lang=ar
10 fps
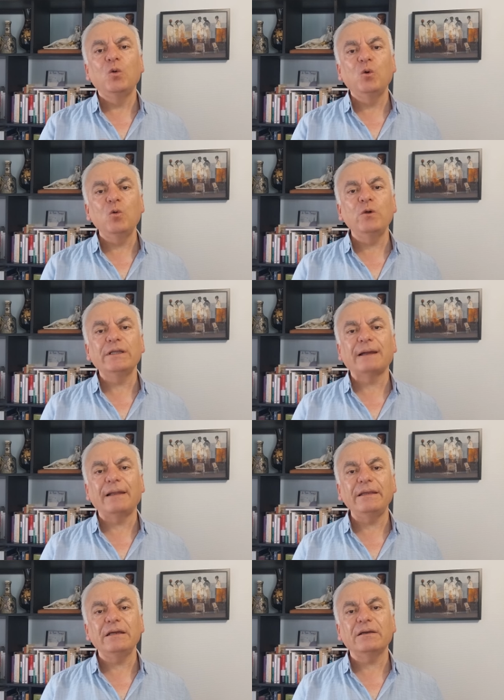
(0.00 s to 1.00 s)
وهو
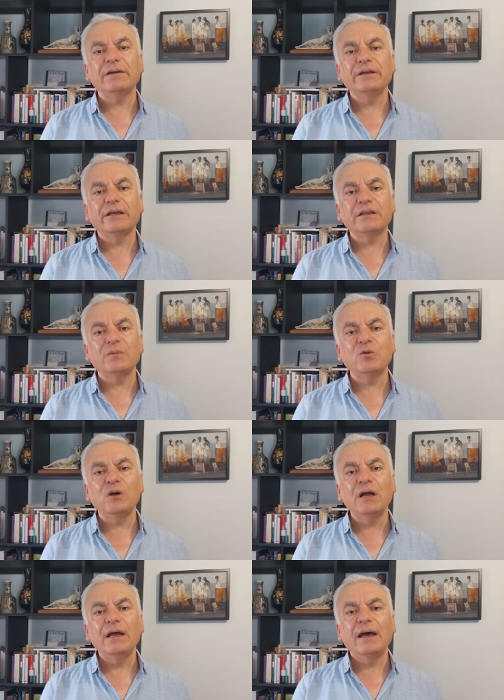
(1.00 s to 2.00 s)
تعليق كتبه
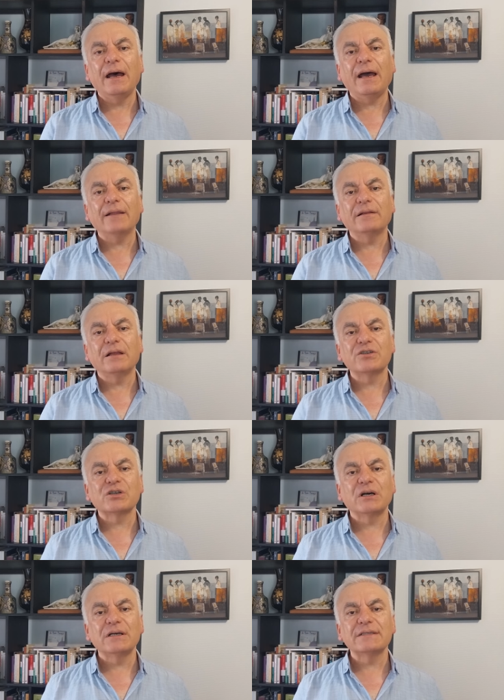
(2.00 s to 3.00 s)
أحد
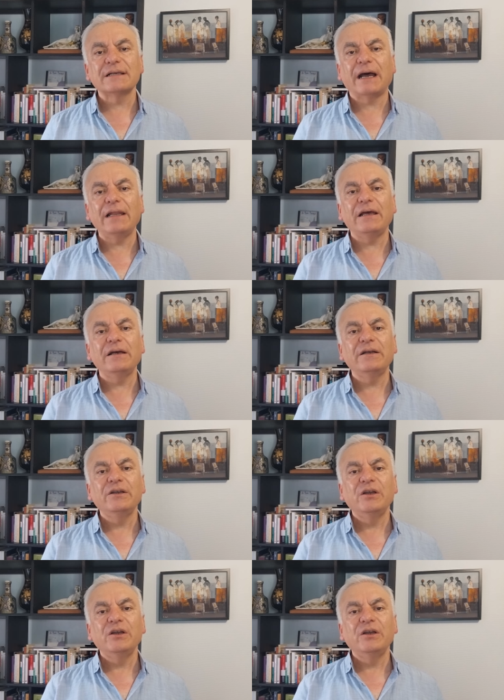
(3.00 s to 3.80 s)
الأشخاص على